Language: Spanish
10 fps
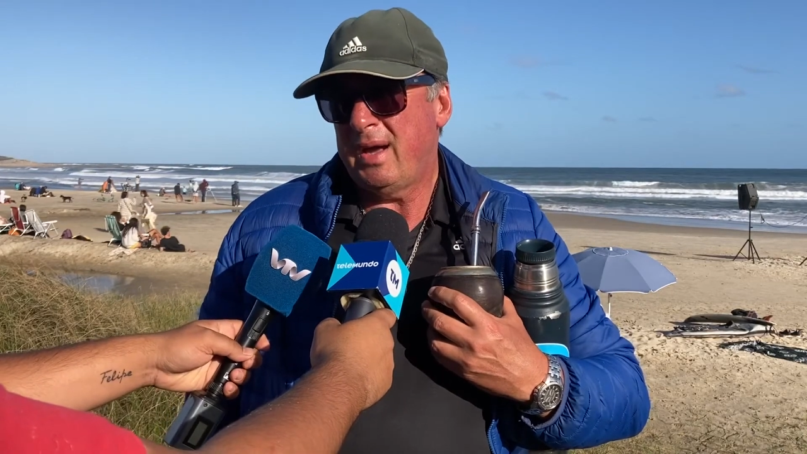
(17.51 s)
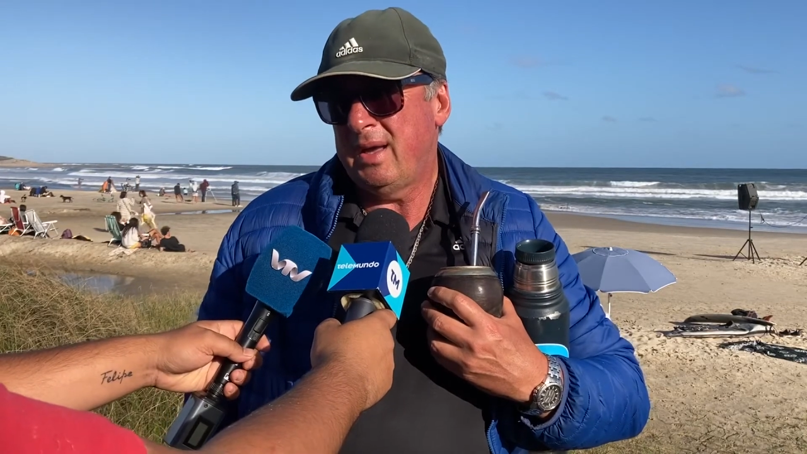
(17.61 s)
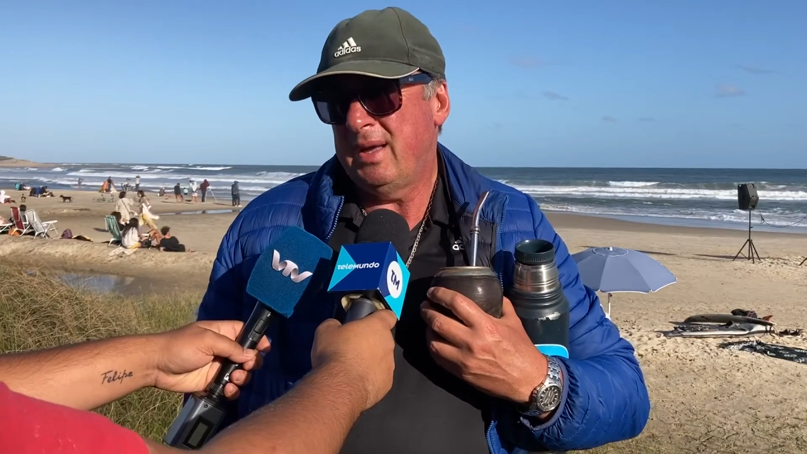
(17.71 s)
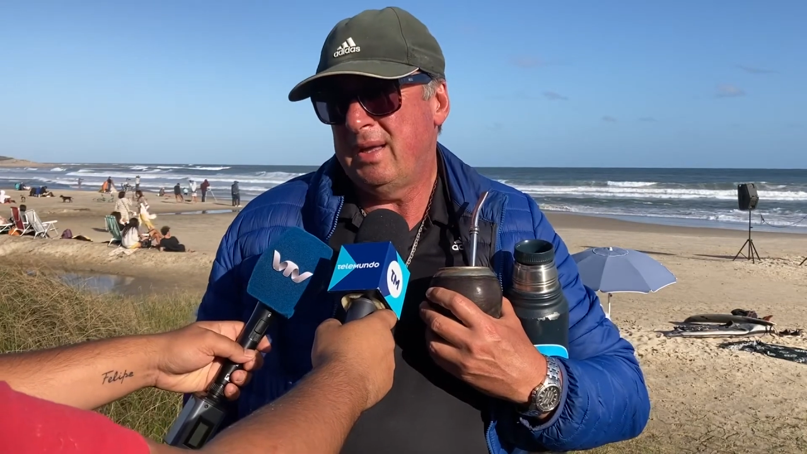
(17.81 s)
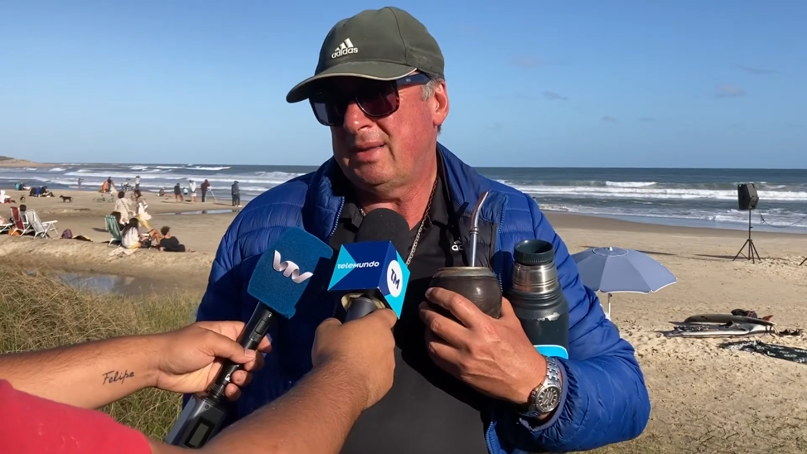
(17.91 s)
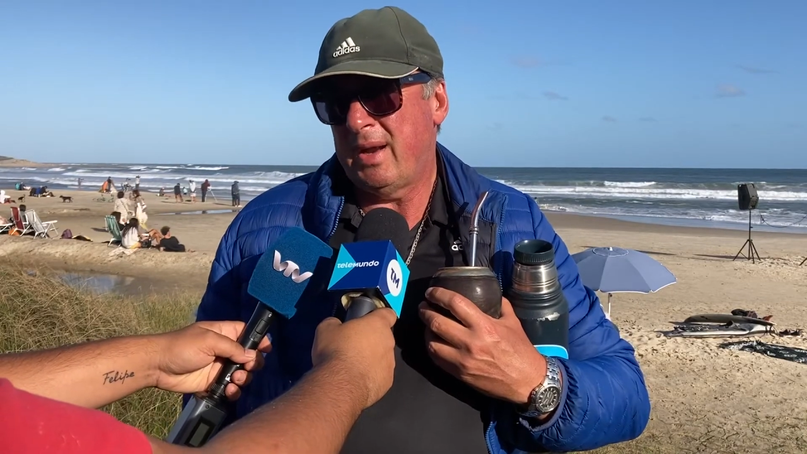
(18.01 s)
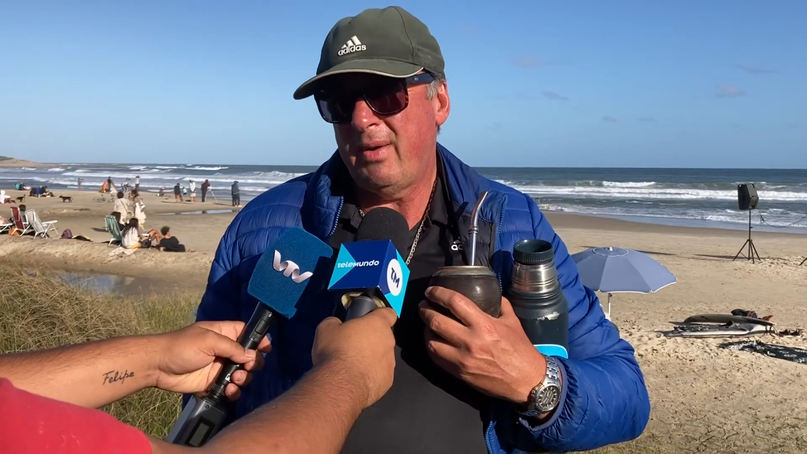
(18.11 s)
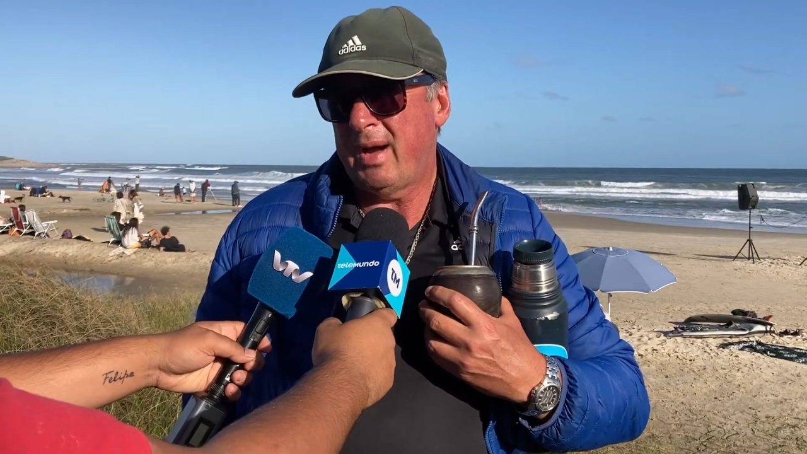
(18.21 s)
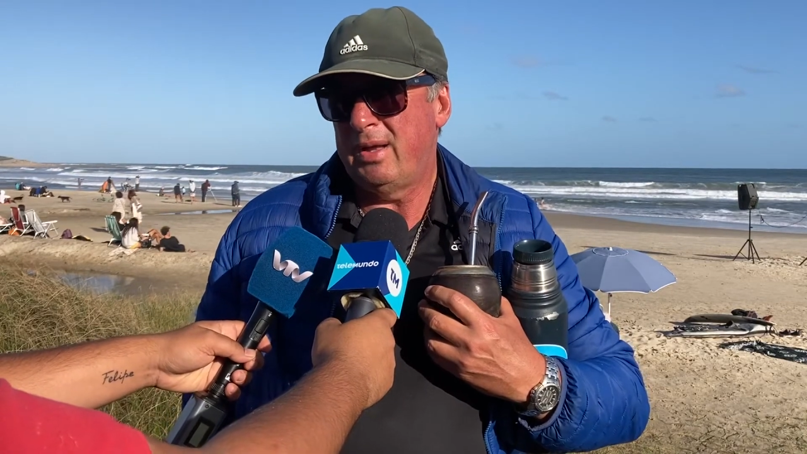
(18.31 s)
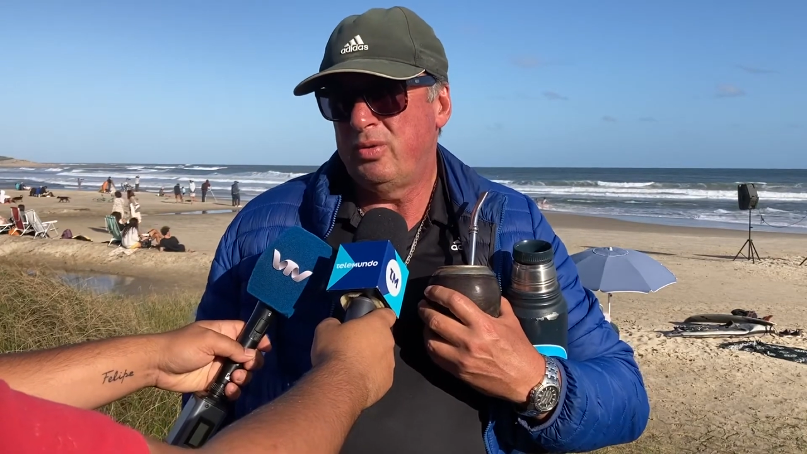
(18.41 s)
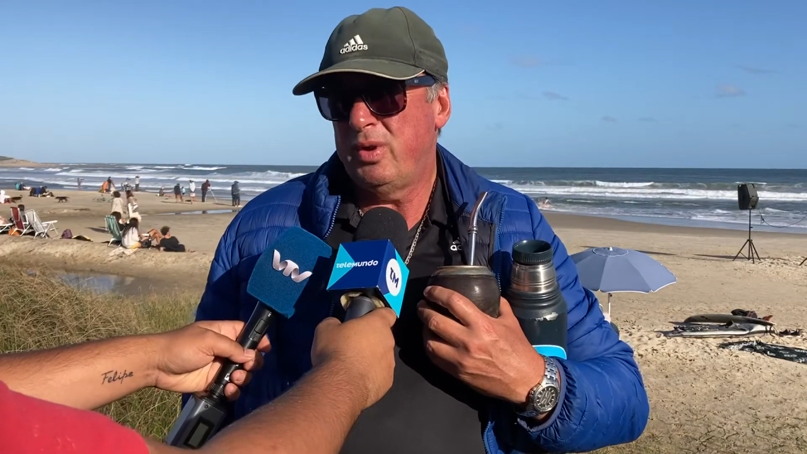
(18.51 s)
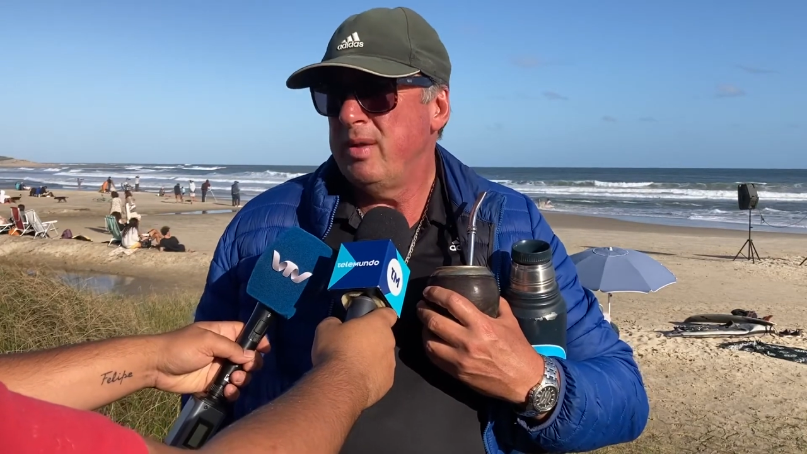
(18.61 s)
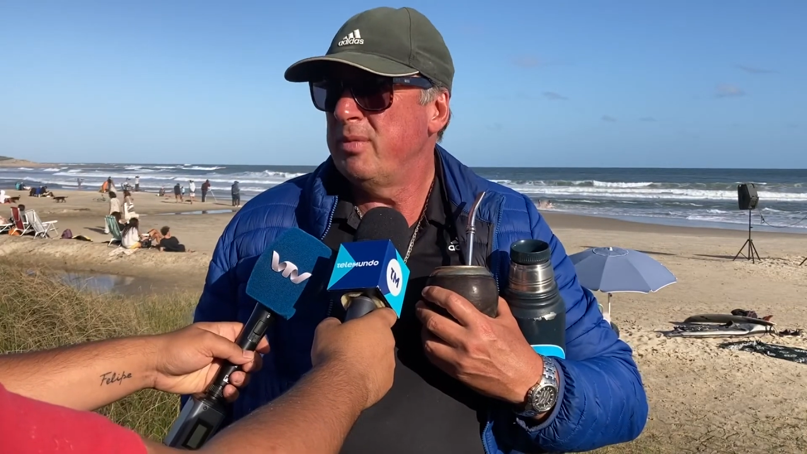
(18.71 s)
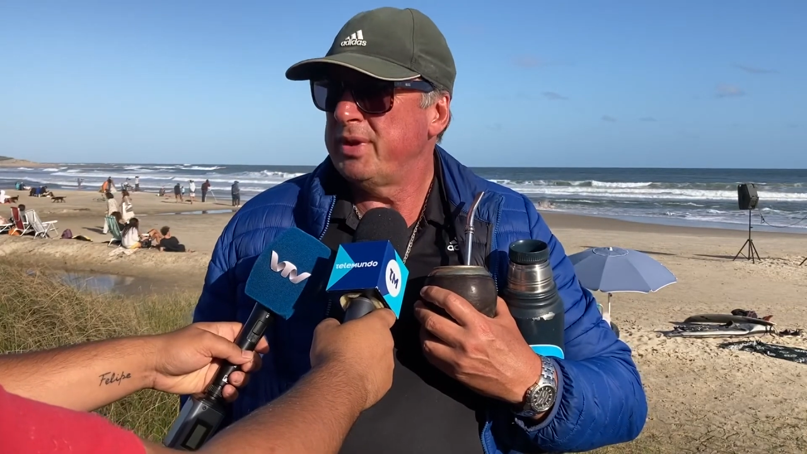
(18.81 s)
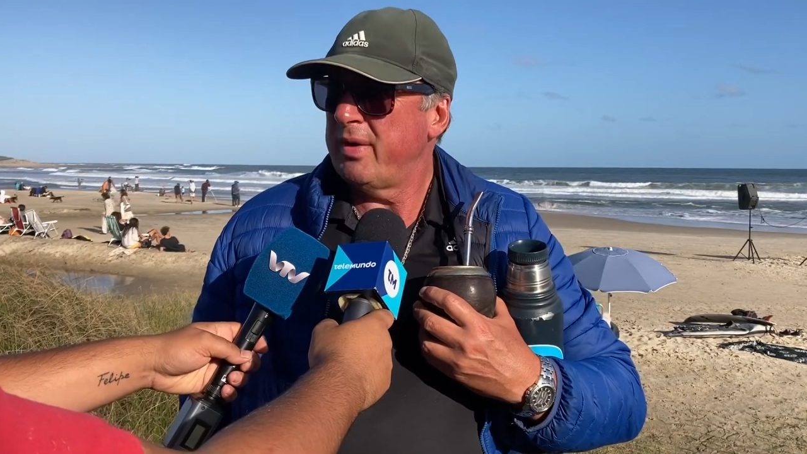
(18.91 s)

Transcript: que trabaja el turismo,